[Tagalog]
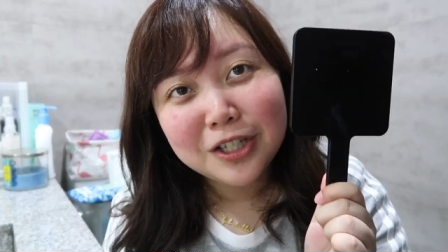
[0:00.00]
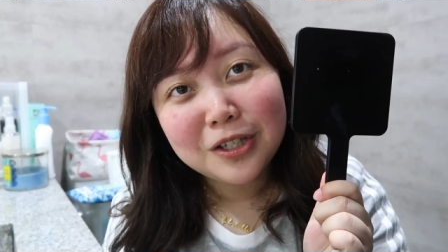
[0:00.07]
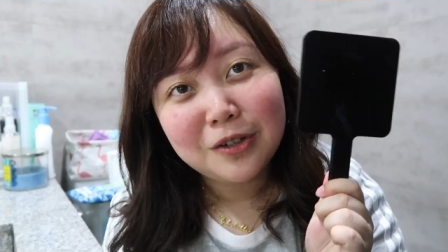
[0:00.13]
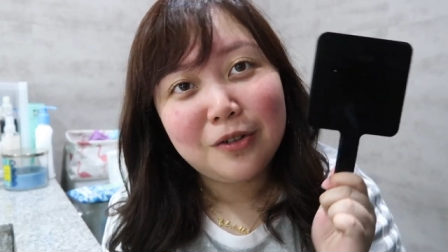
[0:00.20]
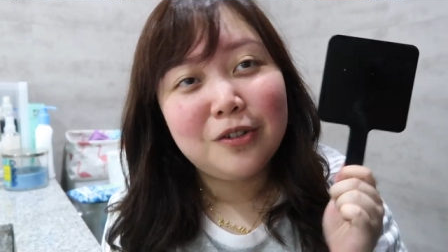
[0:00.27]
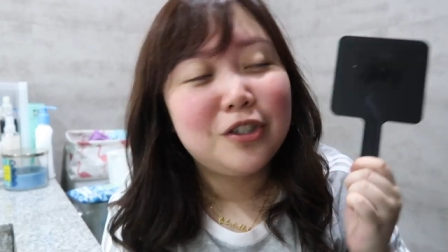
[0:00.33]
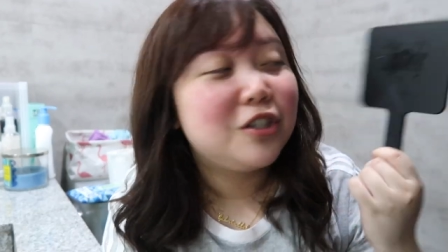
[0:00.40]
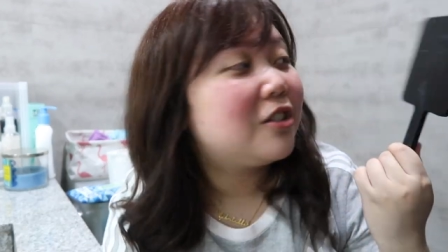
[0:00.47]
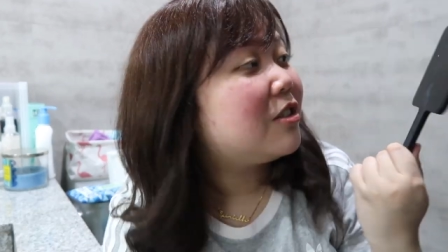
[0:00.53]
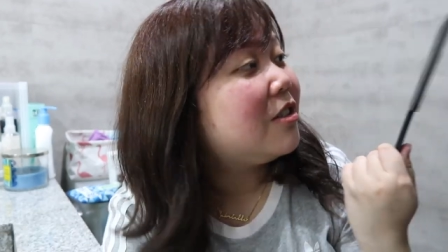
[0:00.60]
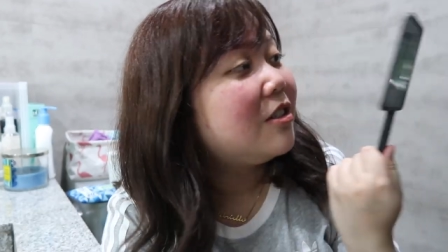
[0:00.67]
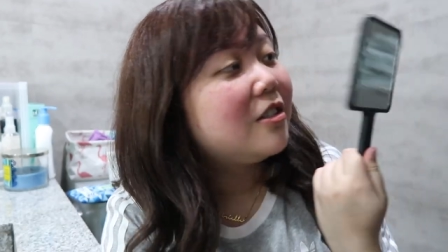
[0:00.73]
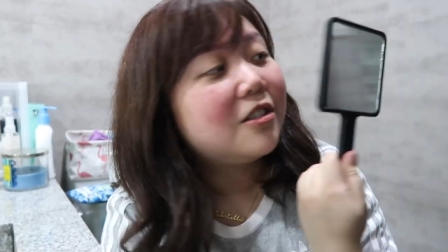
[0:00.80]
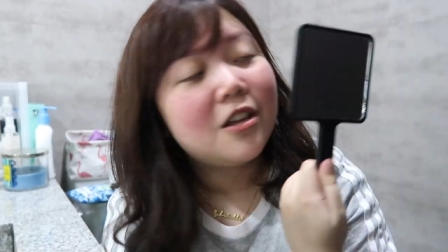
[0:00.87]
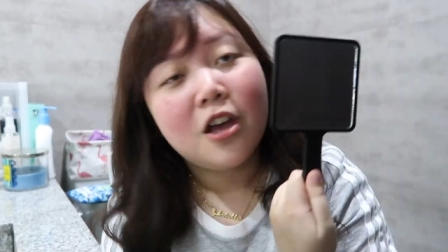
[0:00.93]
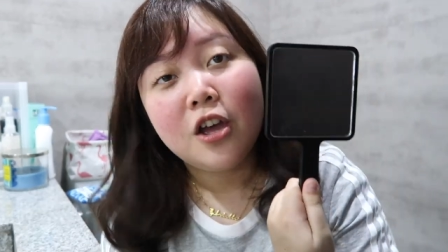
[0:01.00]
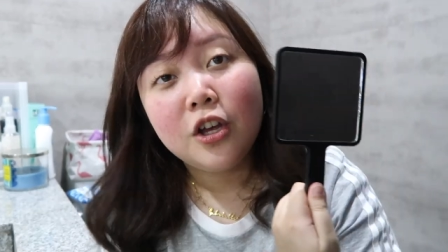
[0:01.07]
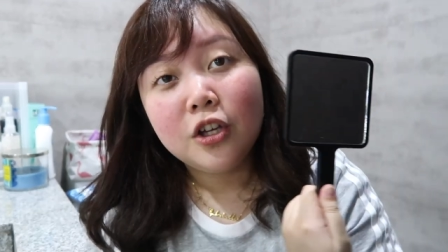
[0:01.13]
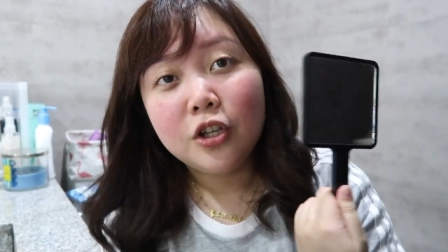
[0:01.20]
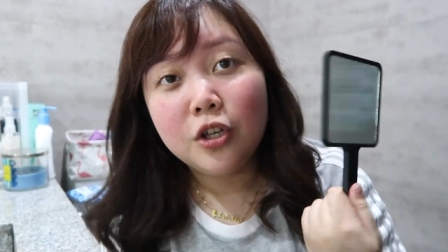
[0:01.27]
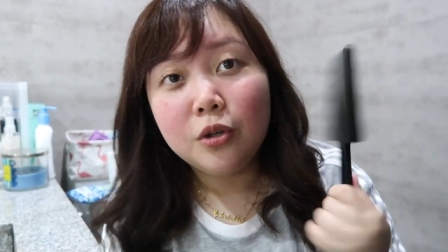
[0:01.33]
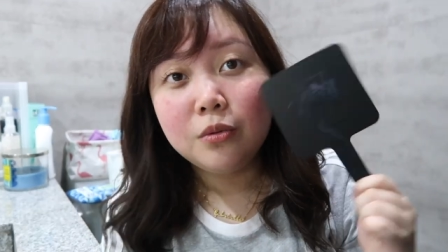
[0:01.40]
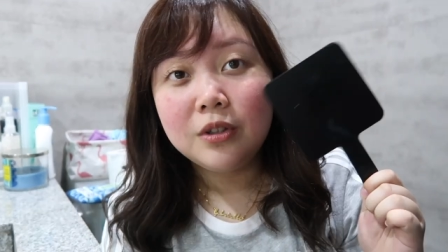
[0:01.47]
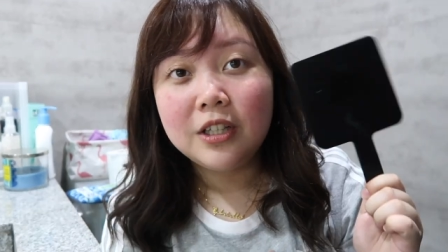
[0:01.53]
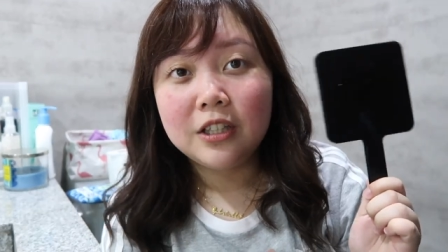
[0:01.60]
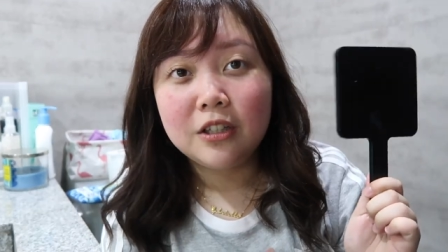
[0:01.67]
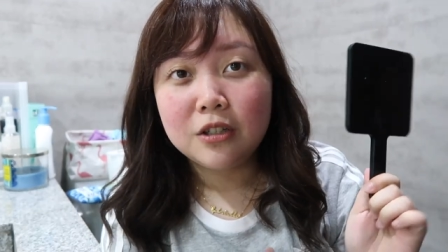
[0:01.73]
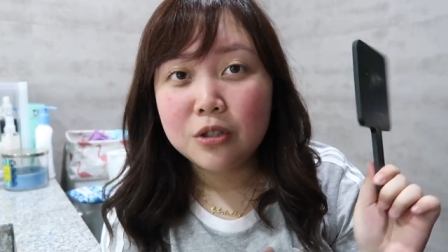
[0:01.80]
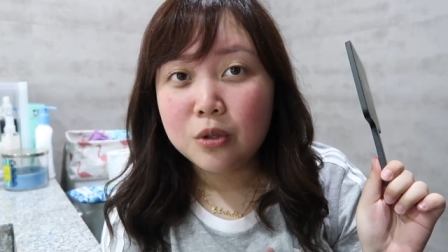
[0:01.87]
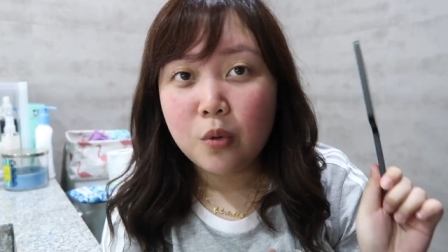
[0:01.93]
So just this cute
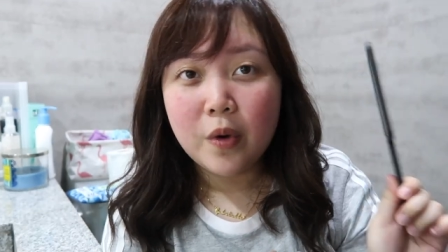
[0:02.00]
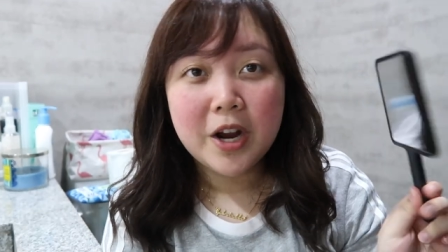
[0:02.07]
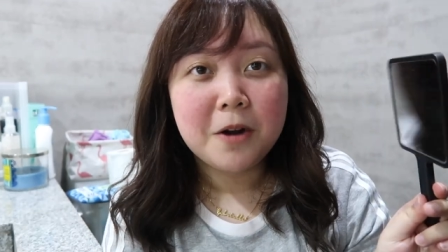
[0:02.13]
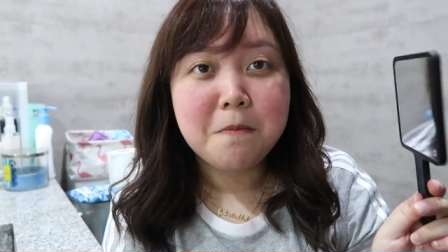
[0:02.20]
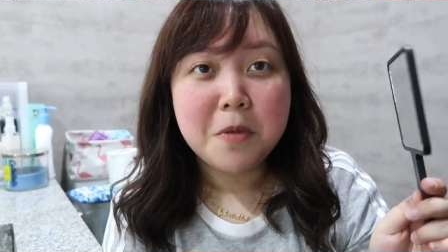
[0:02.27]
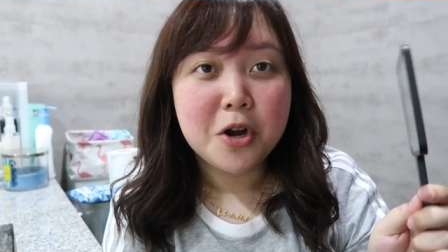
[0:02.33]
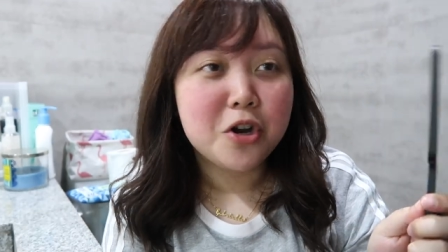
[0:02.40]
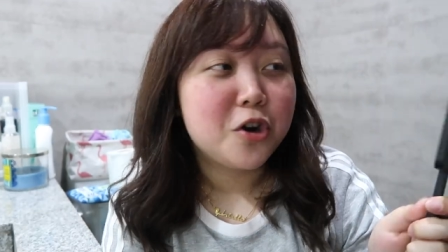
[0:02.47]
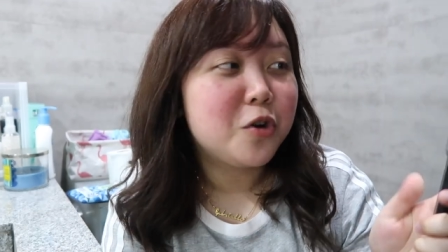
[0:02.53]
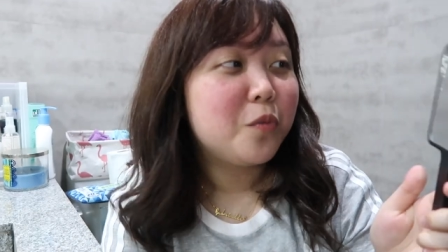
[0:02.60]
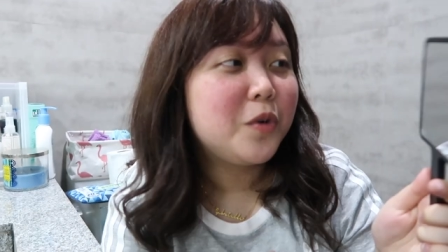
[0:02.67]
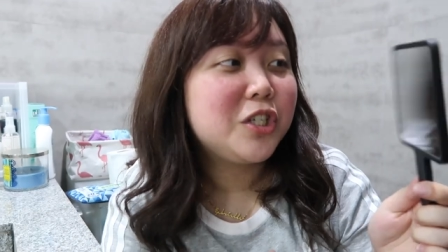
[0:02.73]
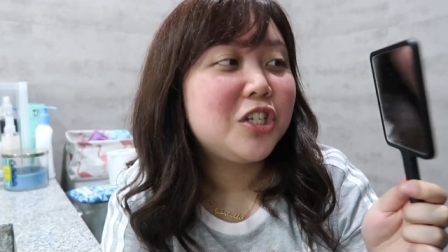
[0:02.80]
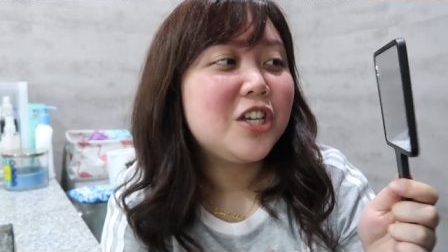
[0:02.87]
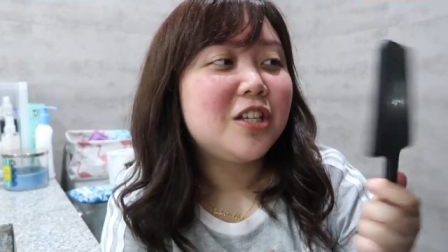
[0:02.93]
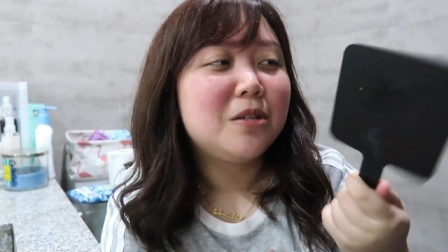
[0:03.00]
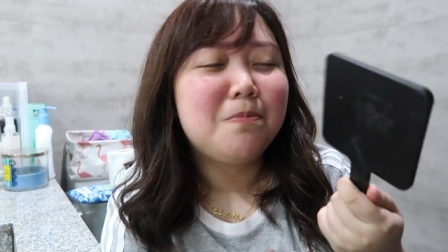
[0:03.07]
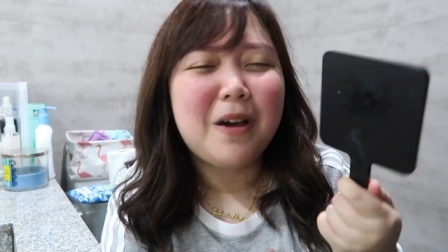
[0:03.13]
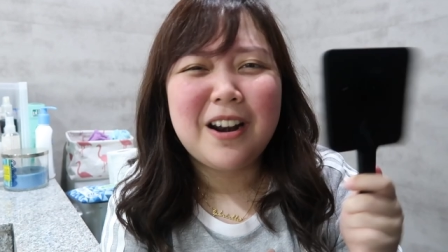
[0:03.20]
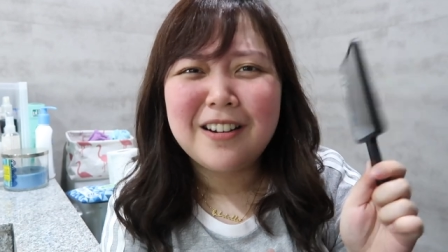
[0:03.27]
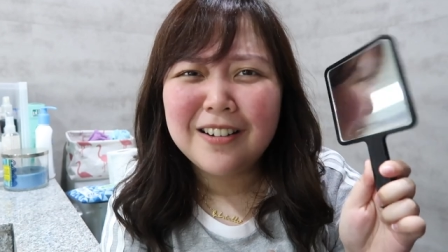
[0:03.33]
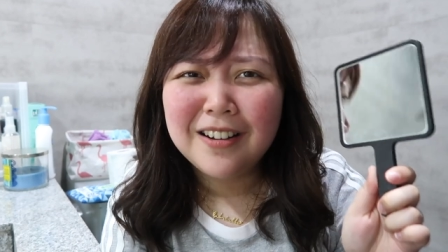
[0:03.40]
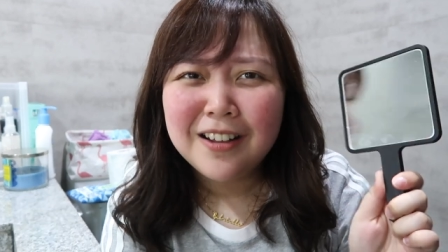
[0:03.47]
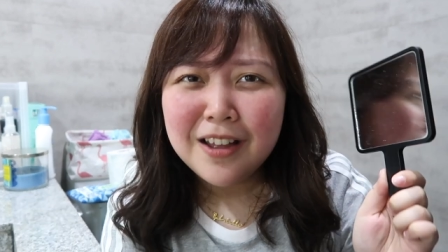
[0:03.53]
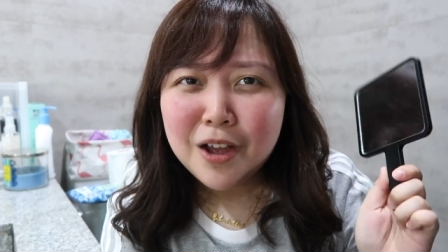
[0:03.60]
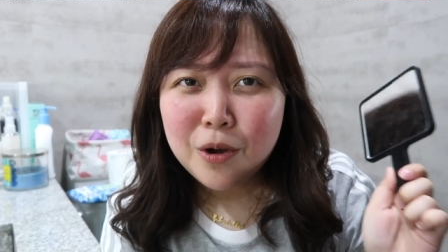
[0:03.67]
little square mirror which is parang